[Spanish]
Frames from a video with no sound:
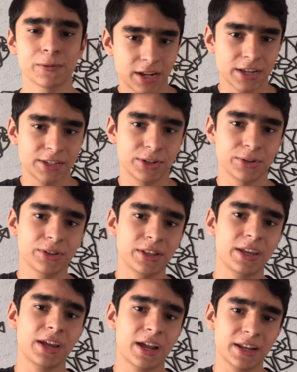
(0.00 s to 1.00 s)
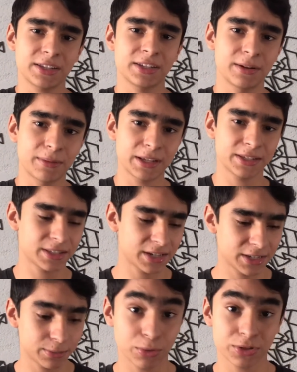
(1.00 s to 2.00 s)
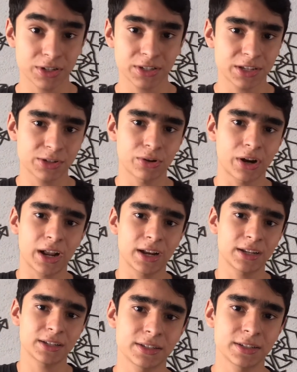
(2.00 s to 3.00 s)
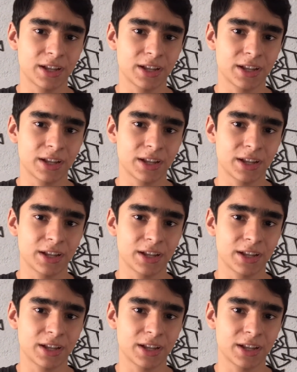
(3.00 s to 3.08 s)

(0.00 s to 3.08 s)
creación de áreas silvestres, bosques nacionales,